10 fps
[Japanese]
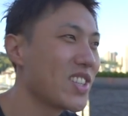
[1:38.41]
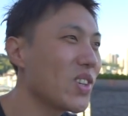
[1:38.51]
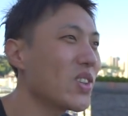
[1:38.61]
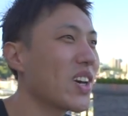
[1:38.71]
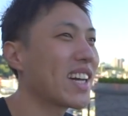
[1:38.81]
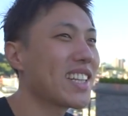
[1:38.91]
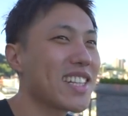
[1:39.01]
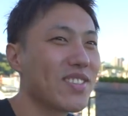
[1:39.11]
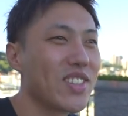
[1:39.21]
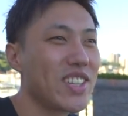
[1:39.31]
ちょっと肌
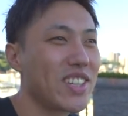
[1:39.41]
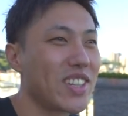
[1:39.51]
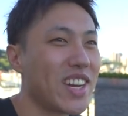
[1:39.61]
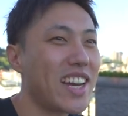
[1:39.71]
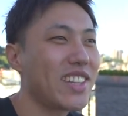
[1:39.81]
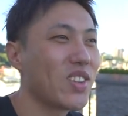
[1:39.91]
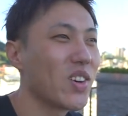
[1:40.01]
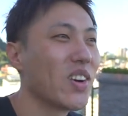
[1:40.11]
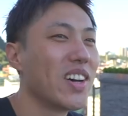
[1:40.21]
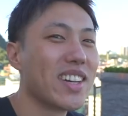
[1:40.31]
寒いぐらい
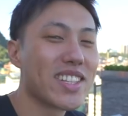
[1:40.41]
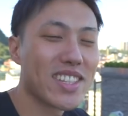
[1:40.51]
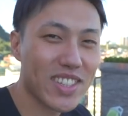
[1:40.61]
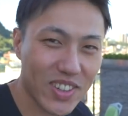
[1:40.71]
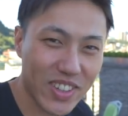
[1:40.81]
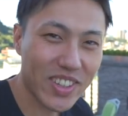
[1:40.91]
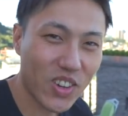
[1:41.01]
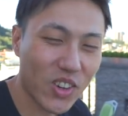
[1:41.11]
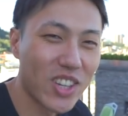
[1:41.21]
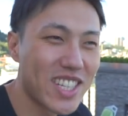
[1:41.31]
のすごい
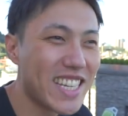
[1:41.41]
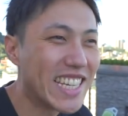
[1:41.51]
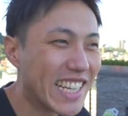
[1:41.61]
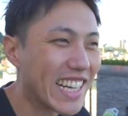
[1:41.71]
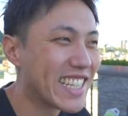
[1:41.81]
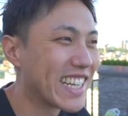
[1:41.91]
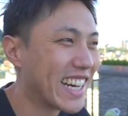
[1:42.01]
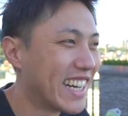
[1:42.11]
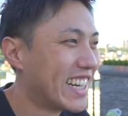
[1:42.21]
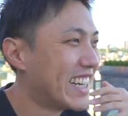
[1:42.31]
心地いい風が